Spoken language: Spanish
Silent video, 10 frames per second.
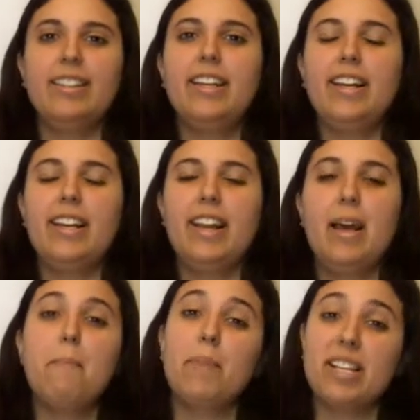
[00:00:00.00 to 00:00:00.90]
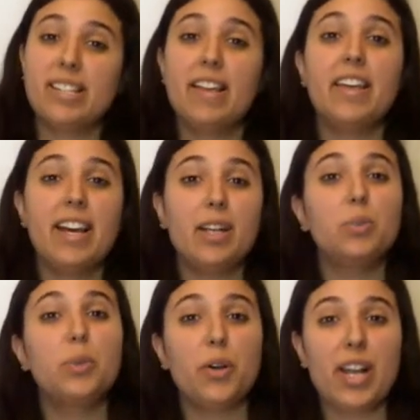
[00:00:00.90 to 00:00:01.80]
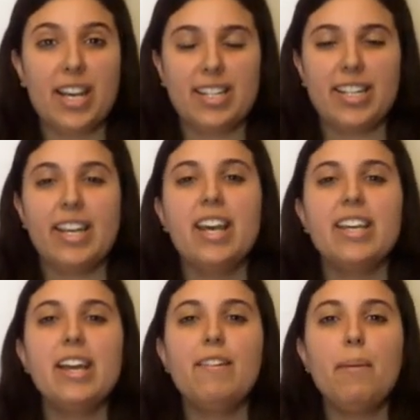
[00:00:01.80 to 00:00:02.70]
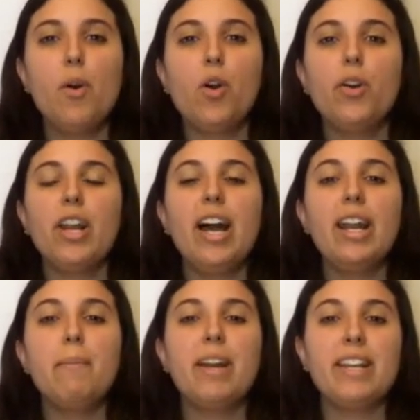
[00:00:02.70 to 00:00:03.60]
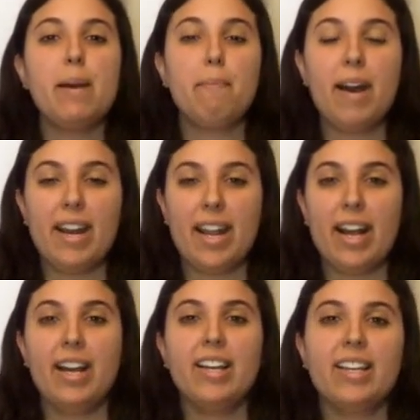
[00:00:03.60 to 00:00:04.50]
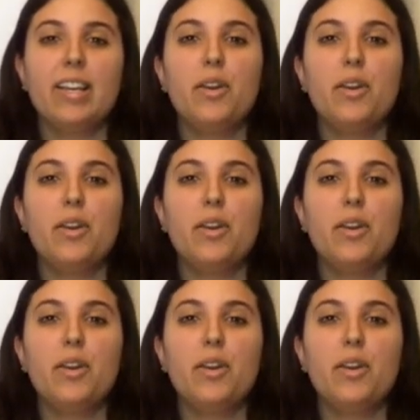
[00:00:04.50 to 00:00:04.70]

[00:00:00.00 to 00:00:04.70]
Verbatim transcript: de la empresa de Arturo Calle y hablamos con Ana María Parga,